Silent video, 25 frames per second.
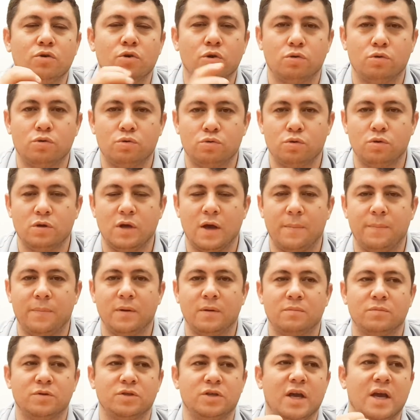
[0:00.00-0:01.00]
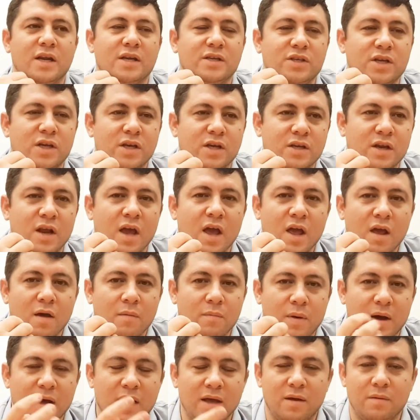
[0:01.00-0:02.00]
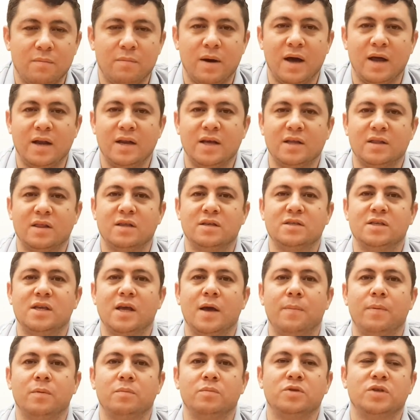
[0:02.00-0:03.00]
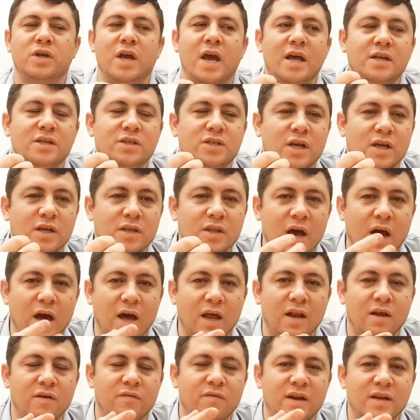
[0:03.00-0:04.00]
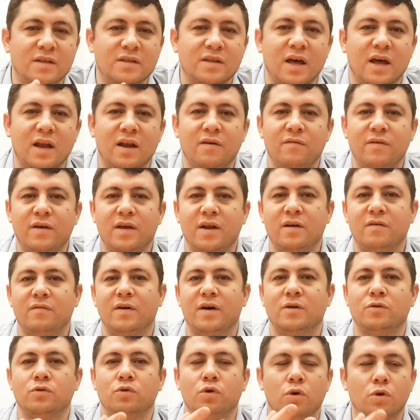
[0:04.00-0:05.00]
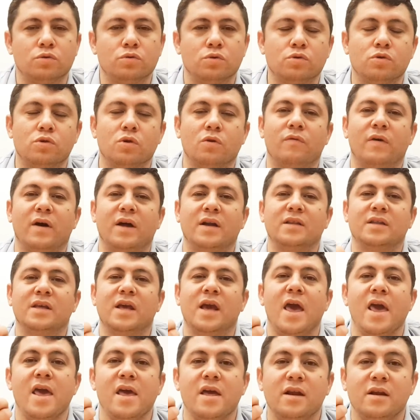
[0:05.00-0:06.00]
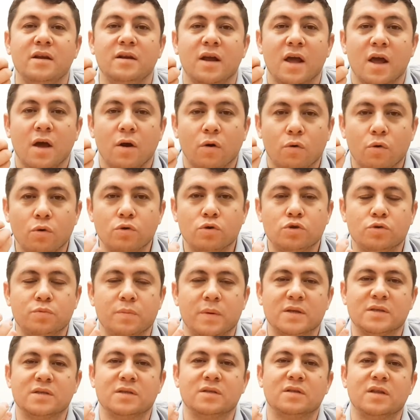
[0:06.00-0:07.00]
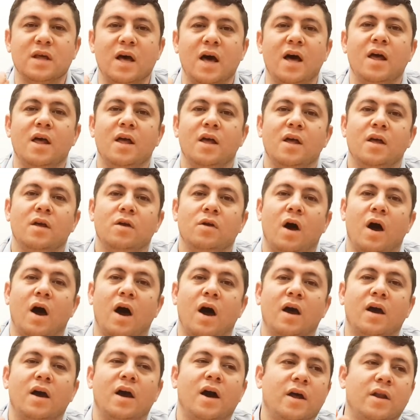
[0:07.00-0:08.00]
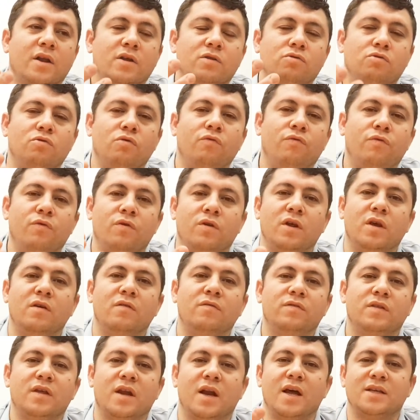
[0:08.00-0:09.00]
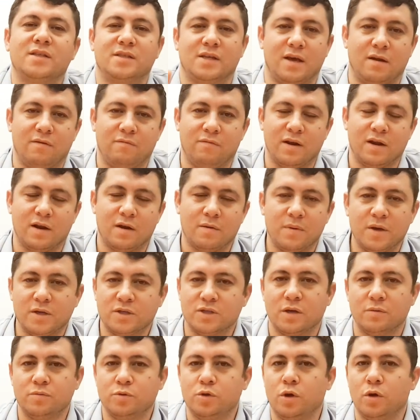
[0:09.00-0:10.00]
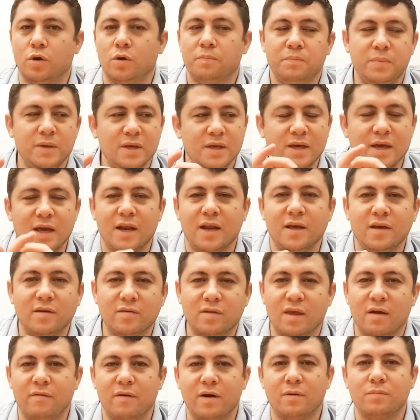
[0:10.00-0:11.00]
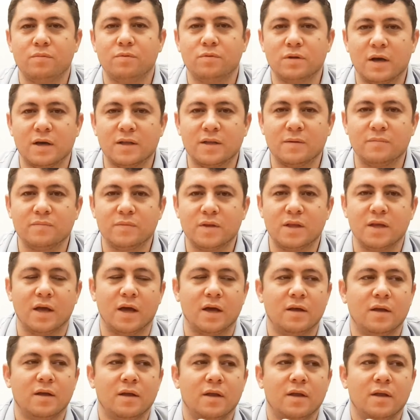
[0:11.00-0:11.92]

kötüsü yapılmış, her şeyin ma maliyetlisi yapılmış, her şeyde alavere dalavere var, yolsuzluk var diye her konuşmasında hakaret, küfür, iftira, salvalar. Başka bir şey yok. Bir kere ilk defa burada adam dedi ya,